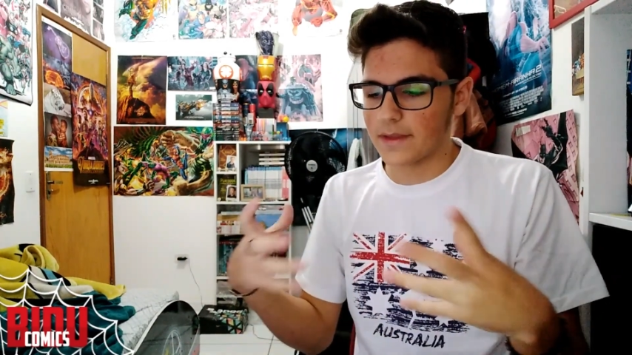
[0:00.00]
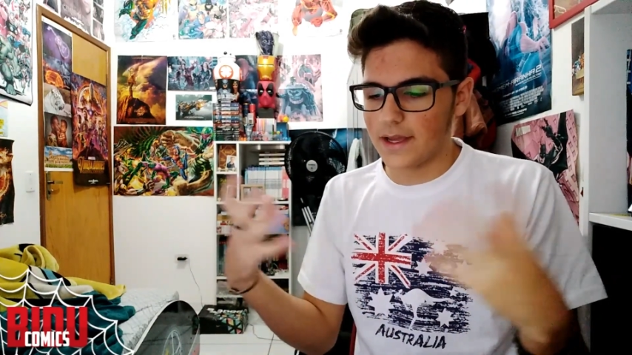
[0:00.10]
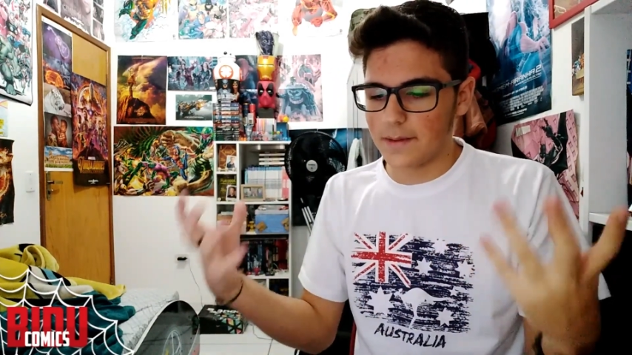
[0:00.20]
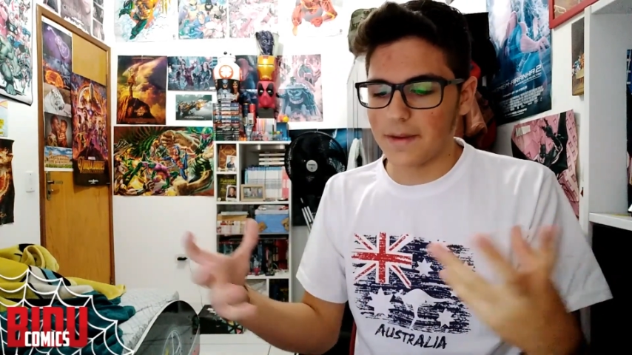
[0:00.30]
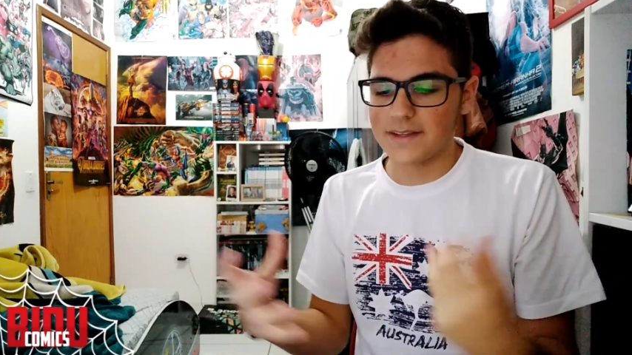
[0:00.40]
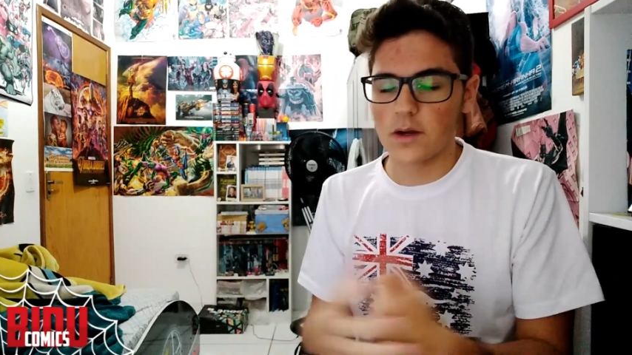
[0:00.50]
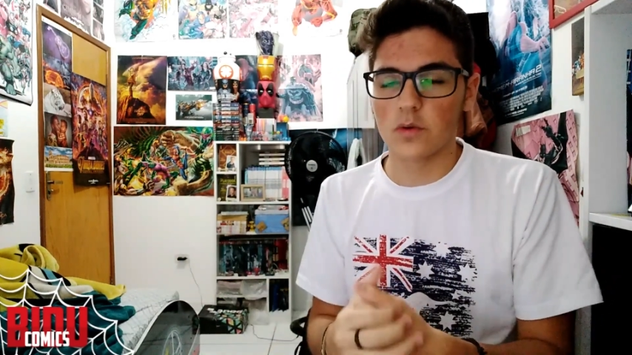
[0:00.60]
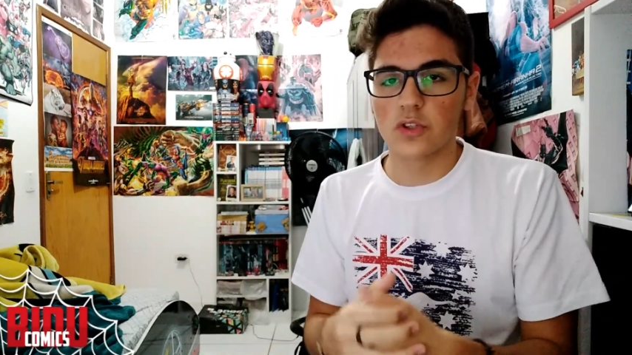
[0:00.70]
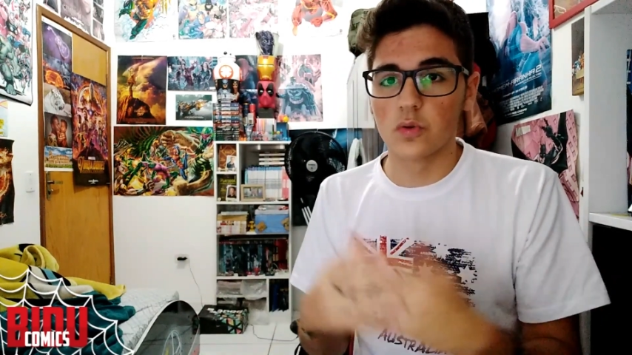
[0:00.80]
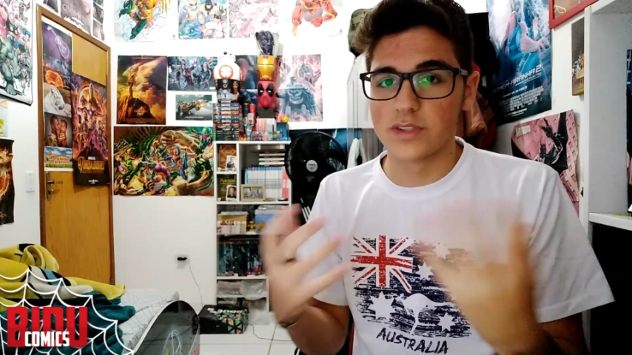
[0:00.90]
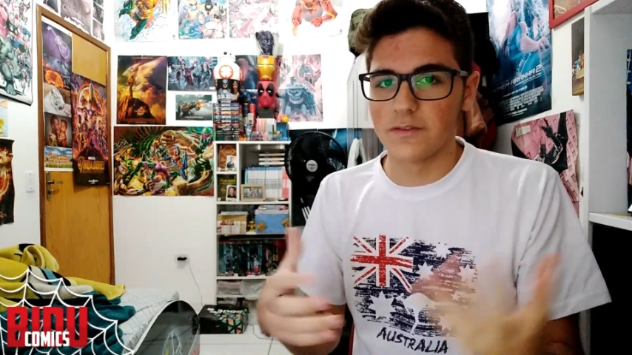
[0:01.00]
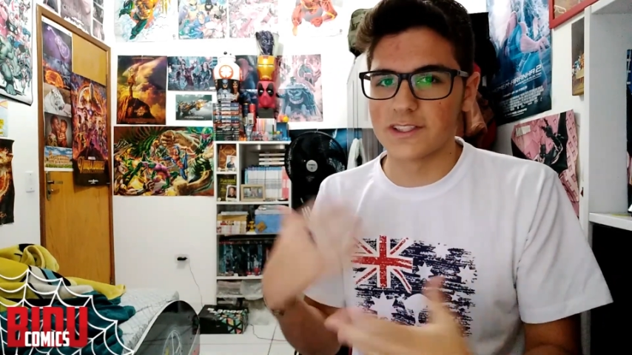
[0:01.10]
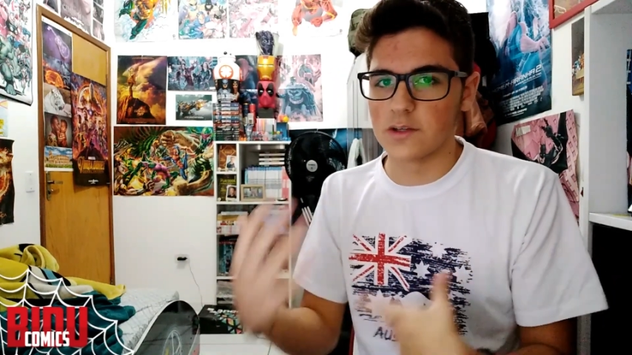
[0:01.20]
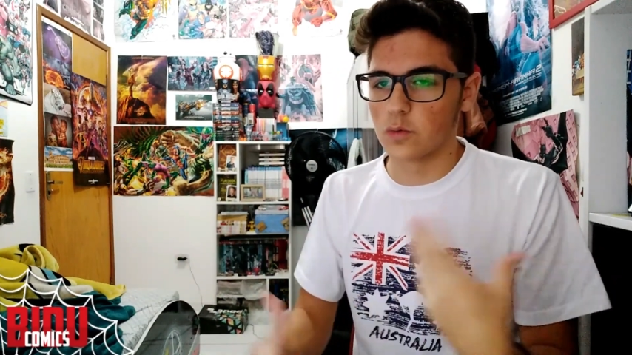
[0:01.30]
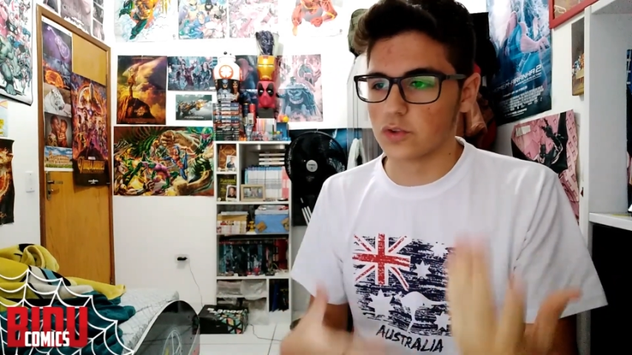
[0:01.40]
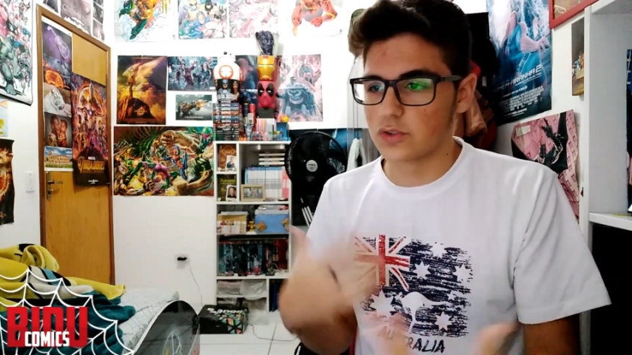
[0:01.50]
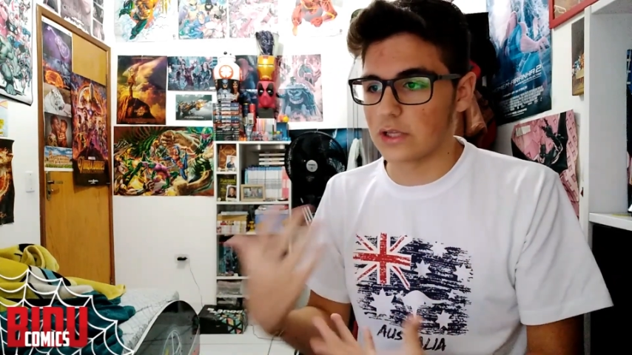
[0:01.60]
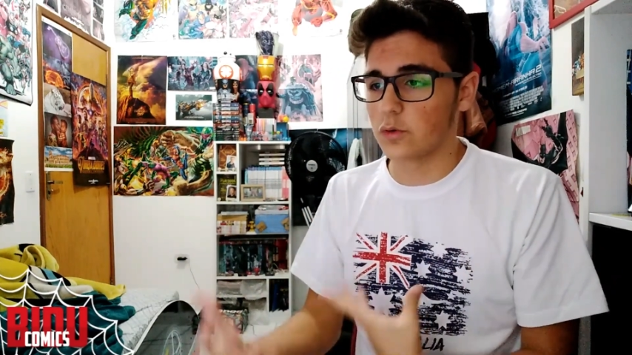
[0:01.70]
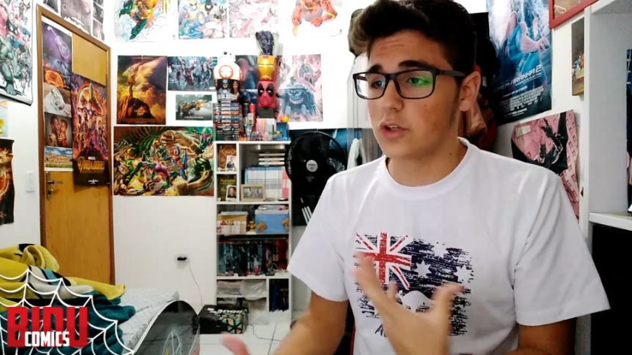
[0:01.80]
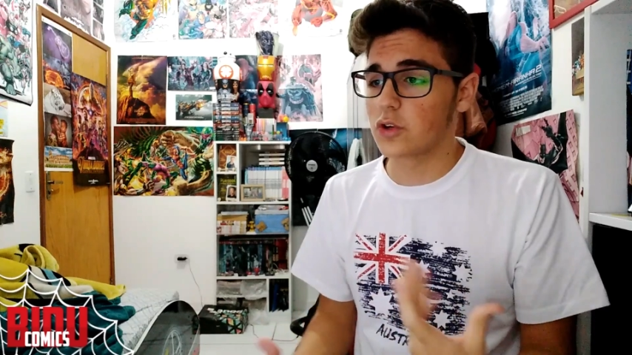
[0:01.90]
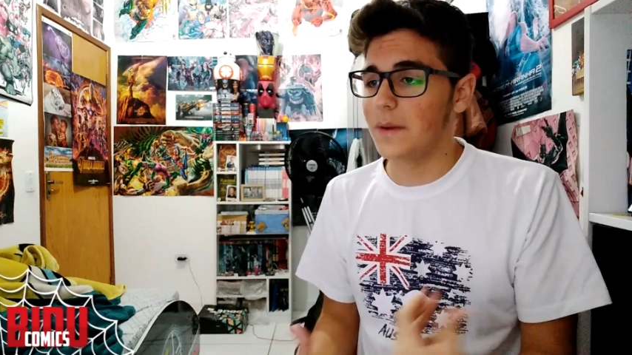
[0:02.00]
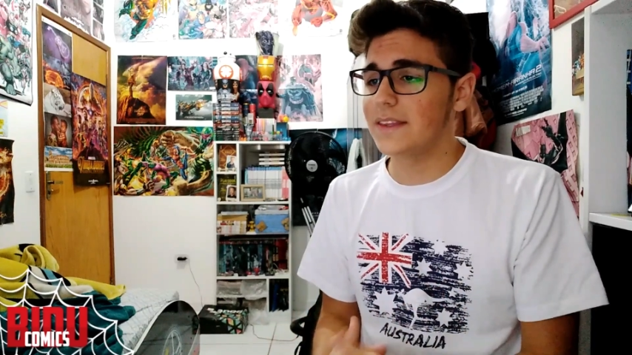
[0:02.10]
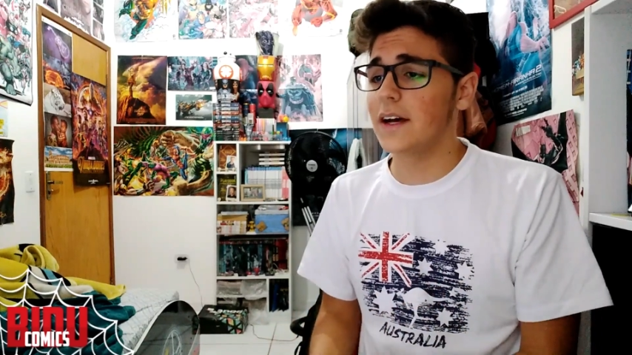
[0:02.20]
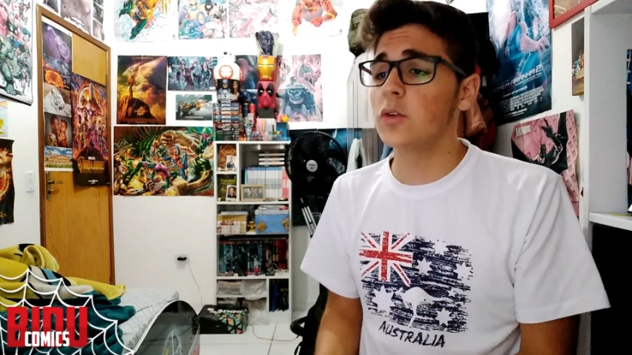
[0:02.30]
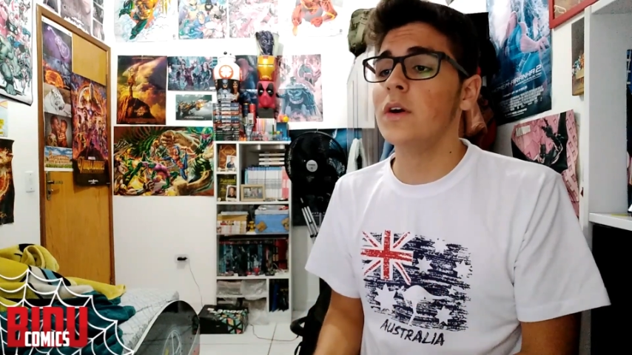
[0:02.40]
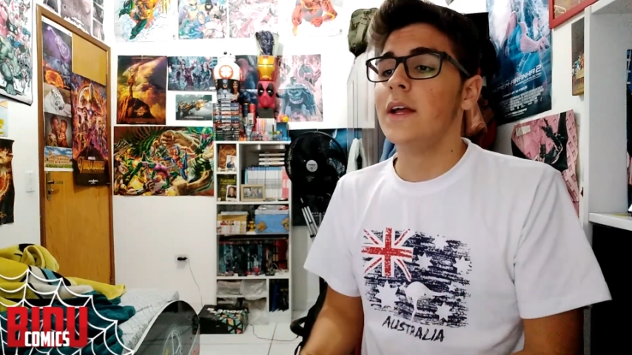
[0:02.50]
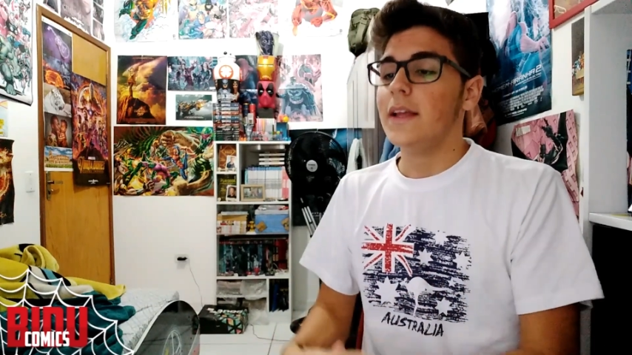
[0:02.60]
era mais algo exclusivo assim com os atores comentando.